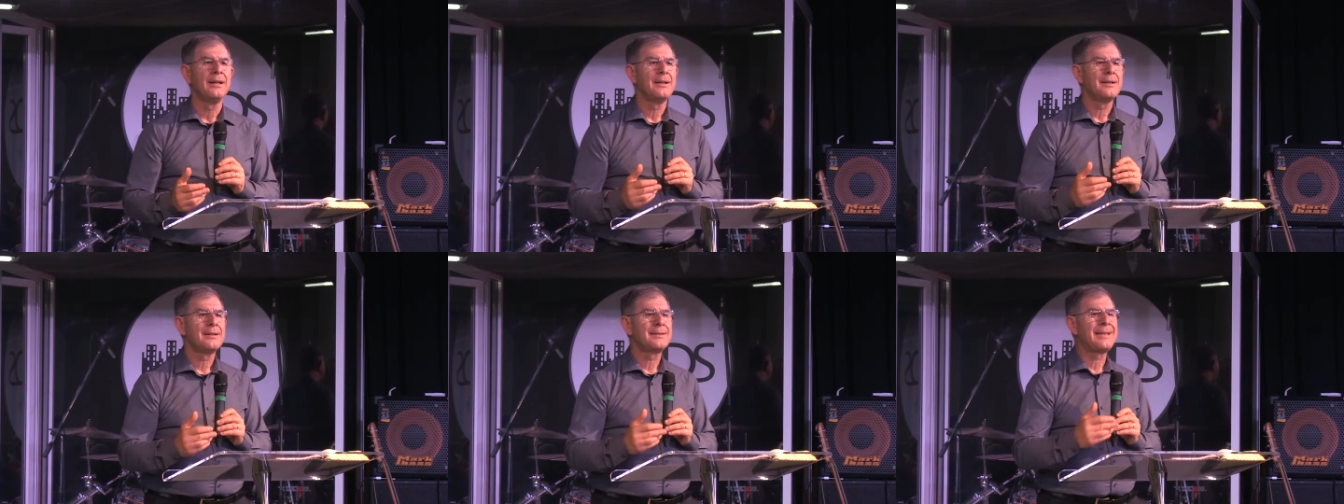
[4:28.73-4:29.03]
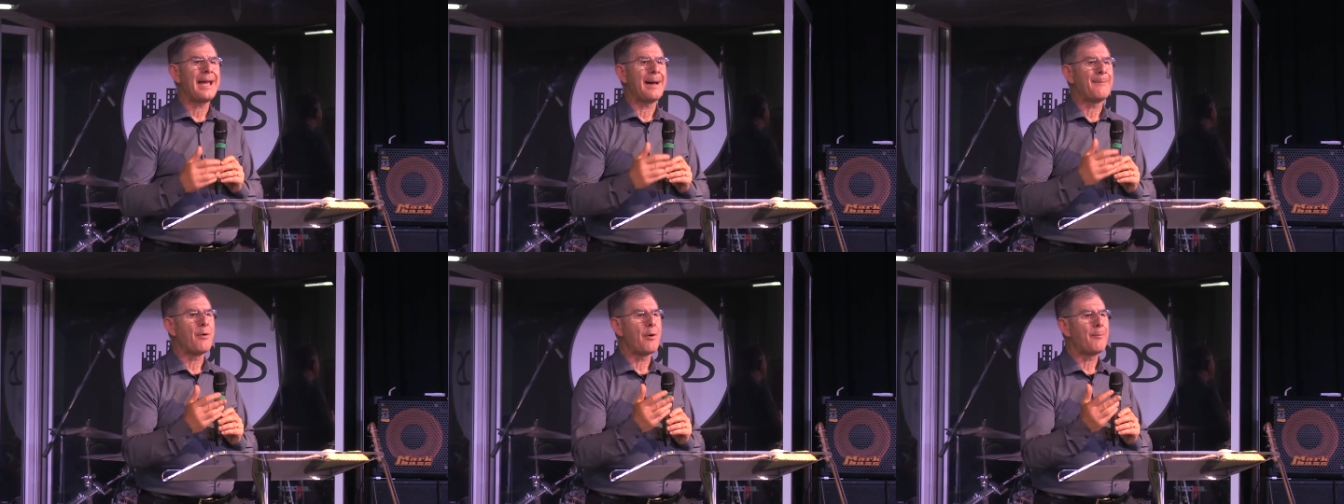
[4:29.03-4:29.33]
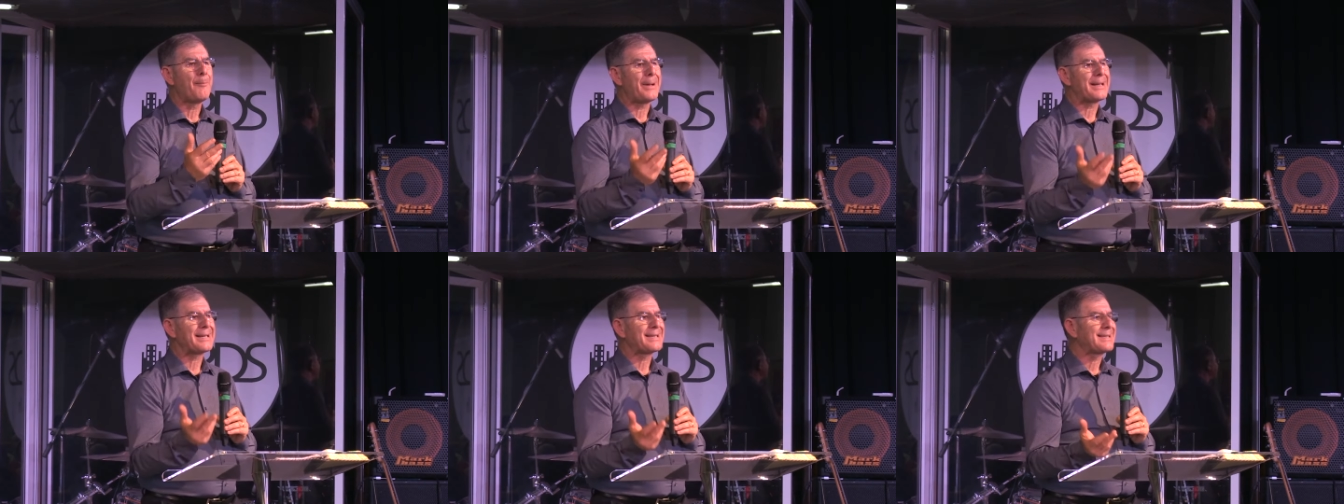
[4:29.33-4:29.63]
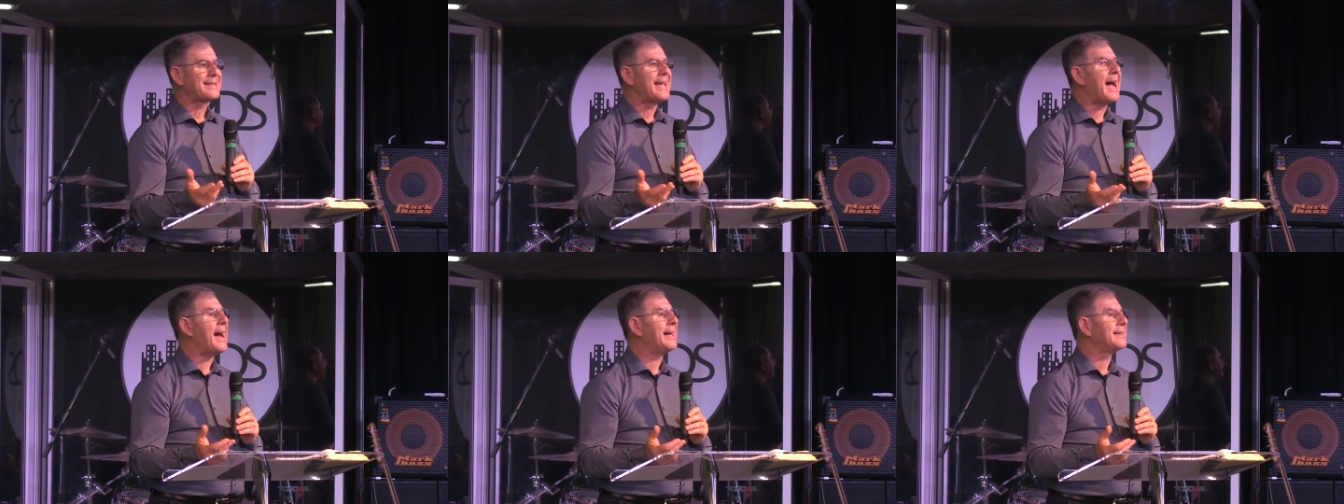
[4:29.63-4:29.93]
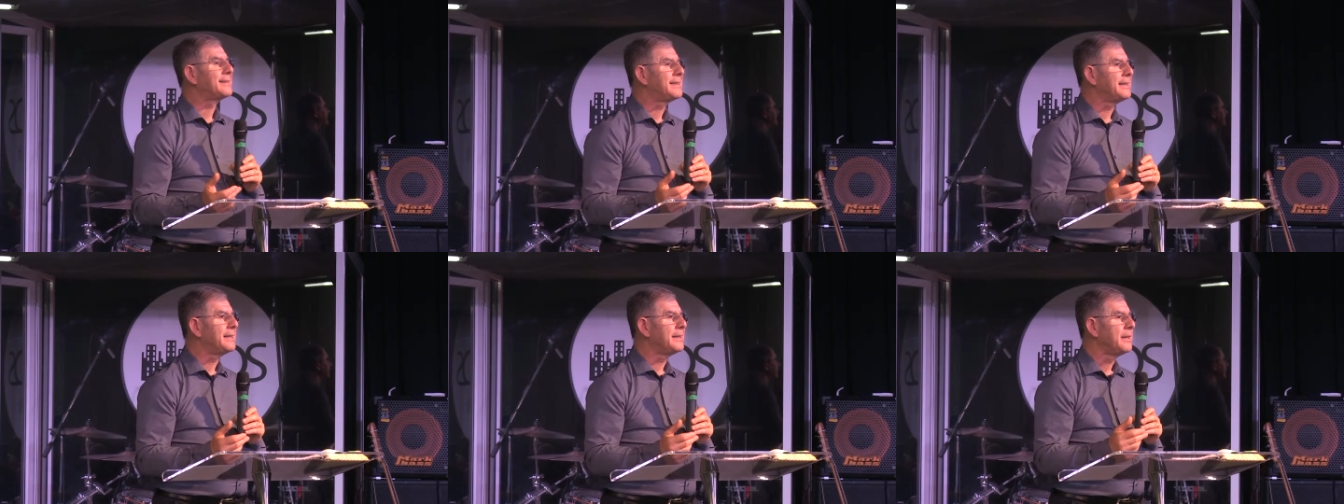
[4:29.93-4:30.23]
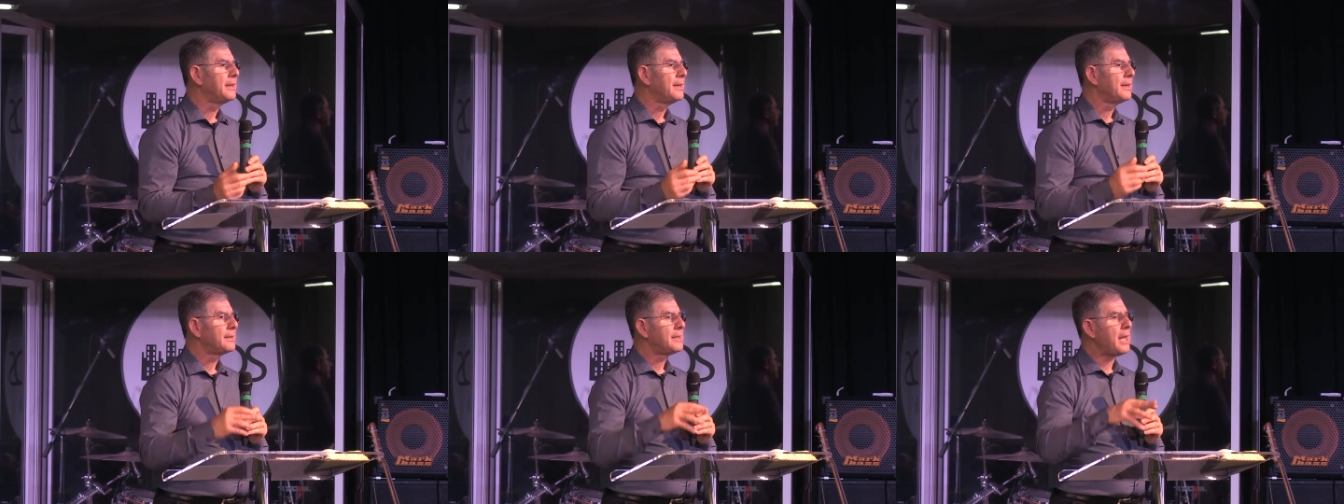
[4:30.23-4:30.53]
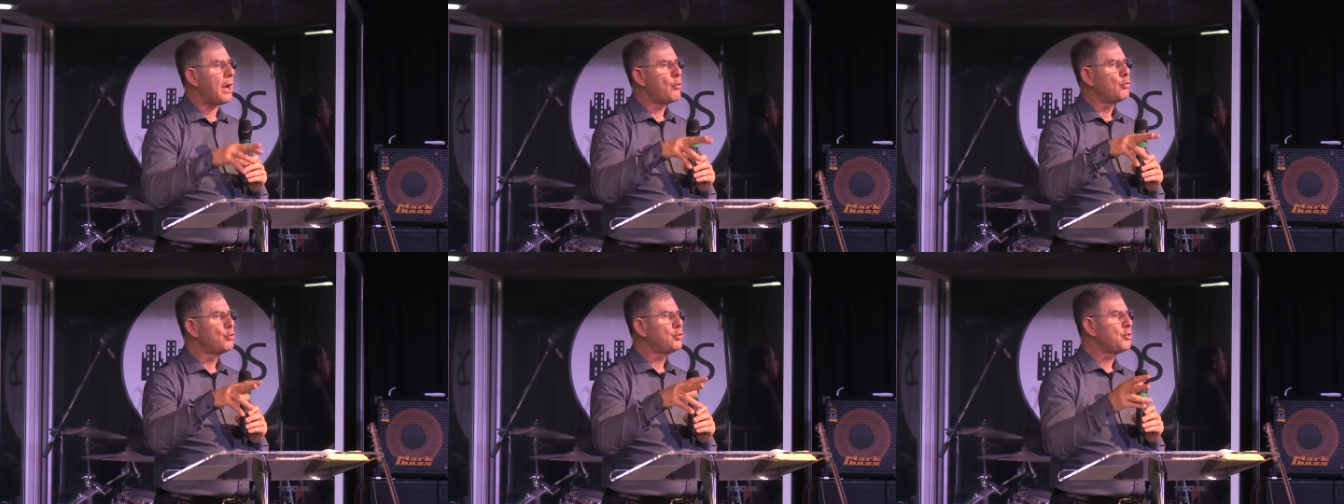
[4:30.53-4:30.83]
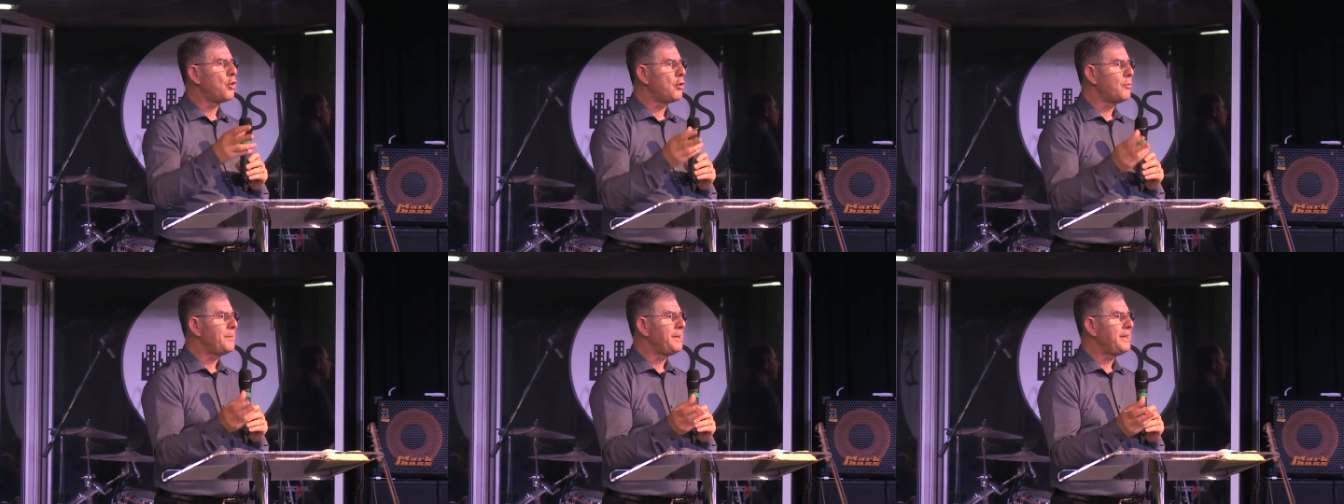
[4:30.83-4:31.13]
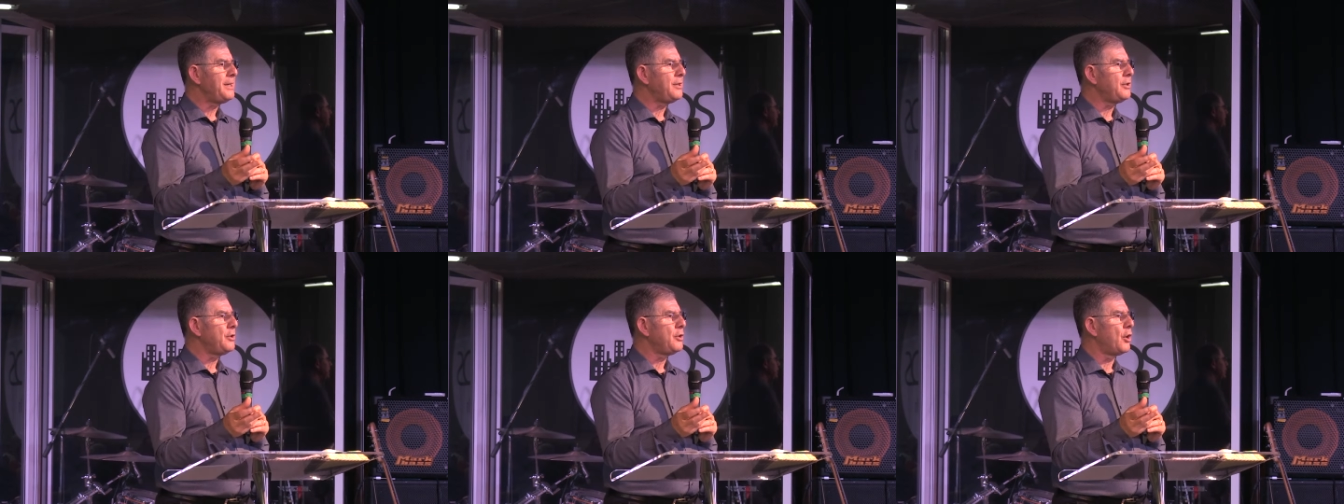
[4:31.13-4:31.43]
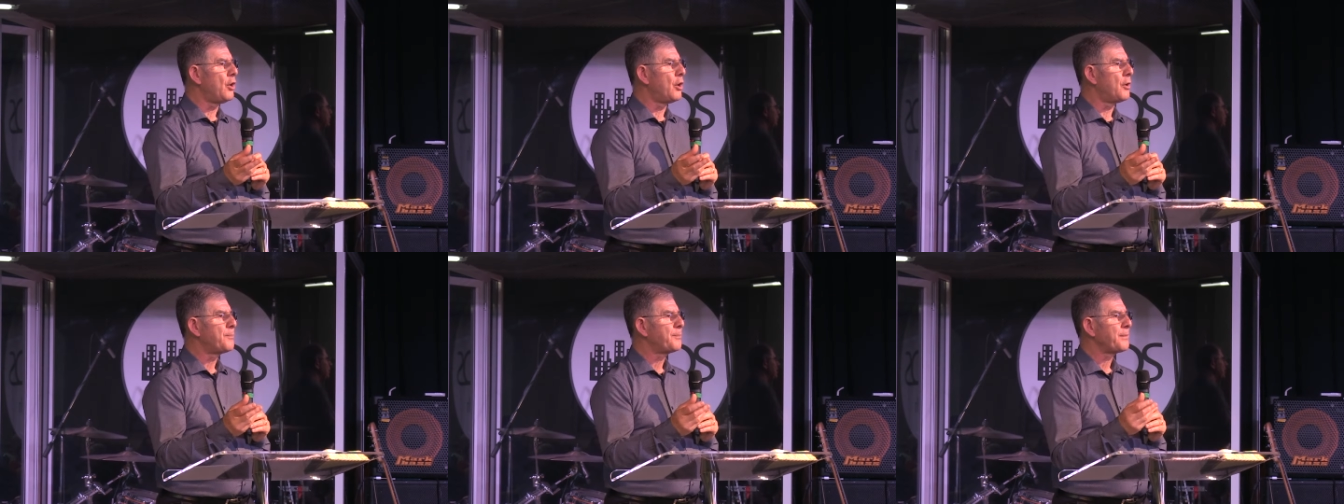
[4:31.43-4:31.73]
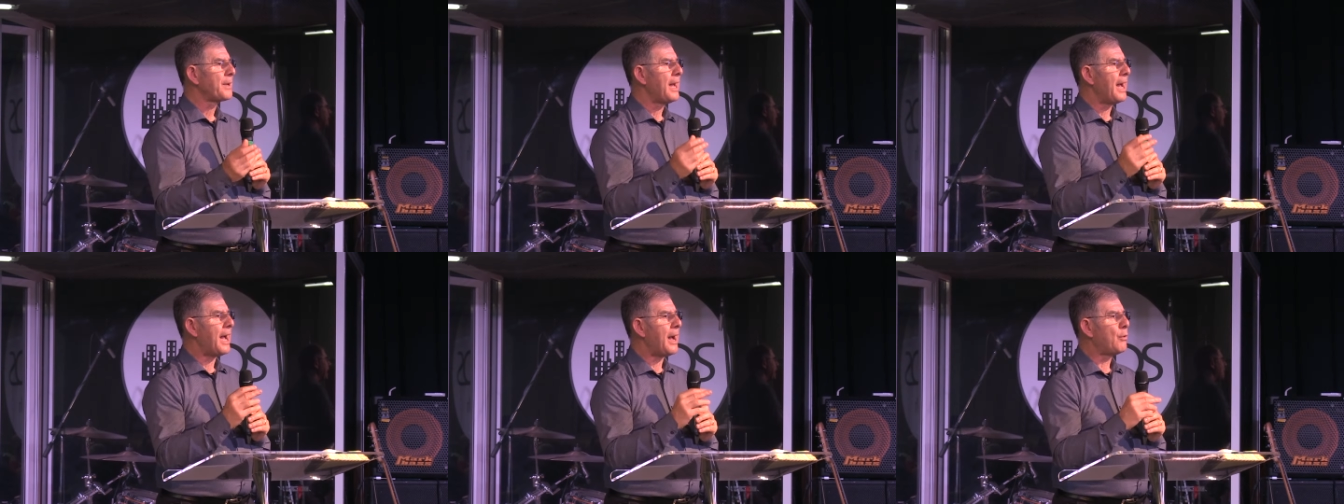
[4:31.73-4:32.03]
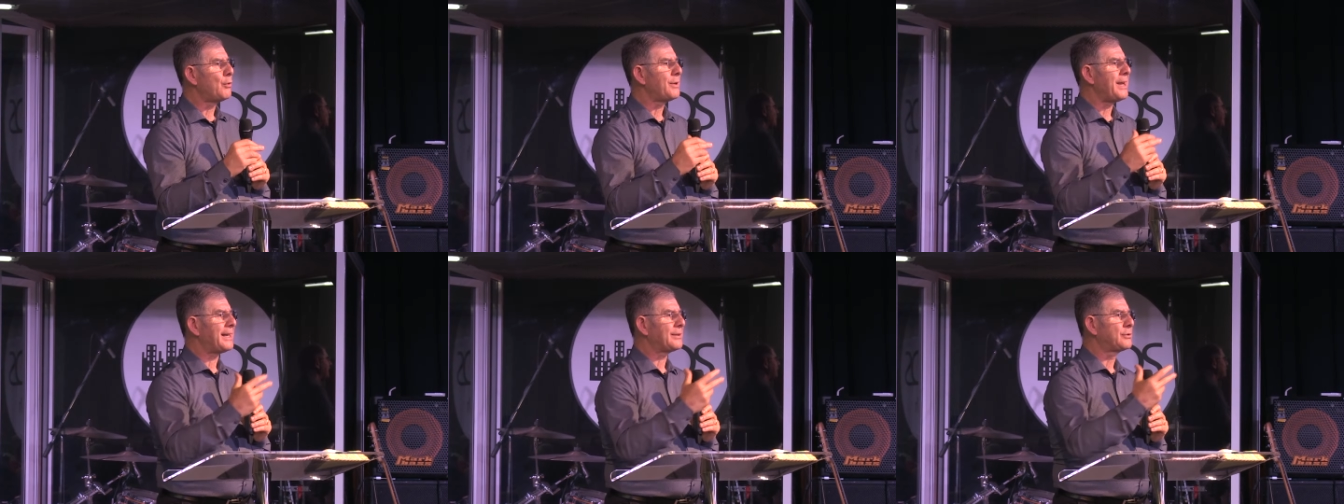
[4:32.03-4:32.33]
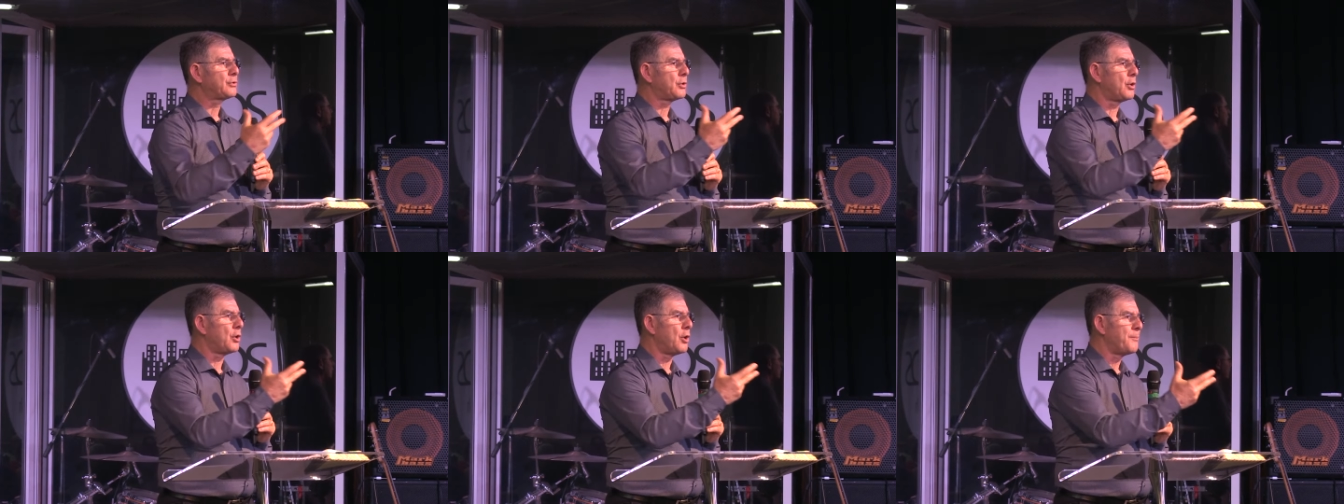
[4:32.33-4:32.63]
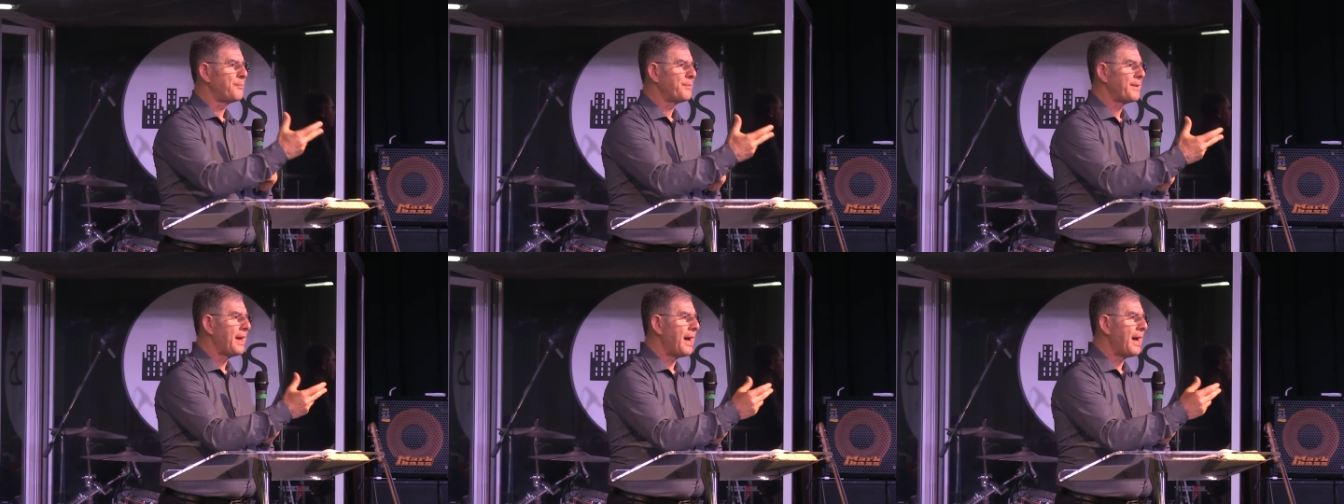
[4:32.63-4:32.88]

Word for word: siamo passati da un dominio a un altro,